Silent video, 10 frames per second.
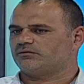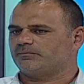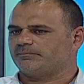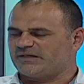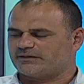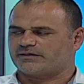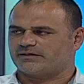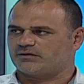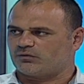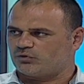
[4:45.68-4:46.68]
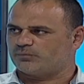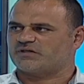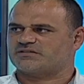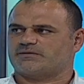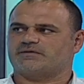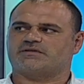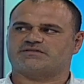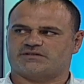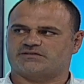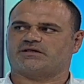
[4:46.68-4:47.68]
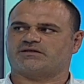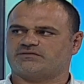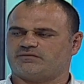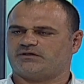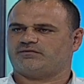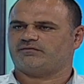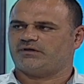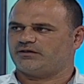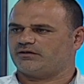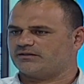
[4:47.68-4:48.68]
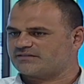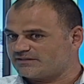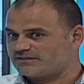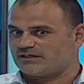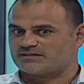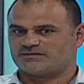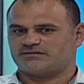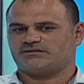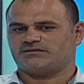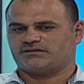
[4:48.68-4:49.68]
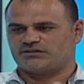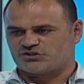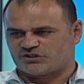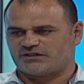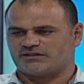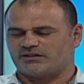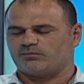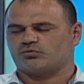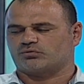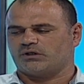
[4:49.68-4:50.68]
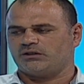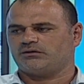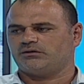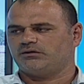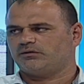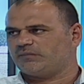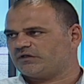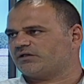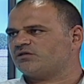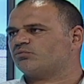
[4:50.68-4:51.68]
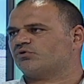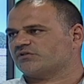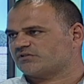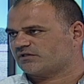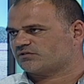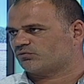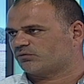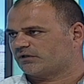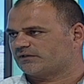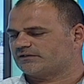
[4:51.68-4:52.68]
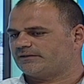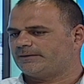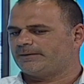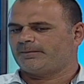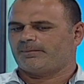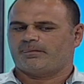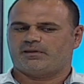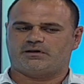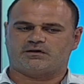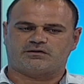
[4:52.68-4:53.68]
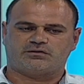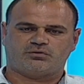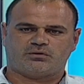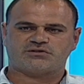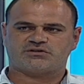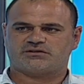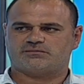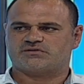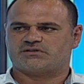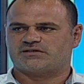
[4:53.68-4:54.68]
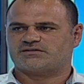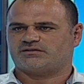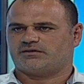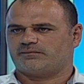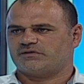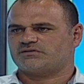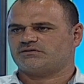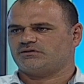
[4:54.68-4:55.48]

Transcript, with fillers: bir tane olimpik skit sahası var ve skit sahasının içeriğinde bulunan bir tane sporting sahası kullanılır. E, yola çıktığımızda aslında biz e,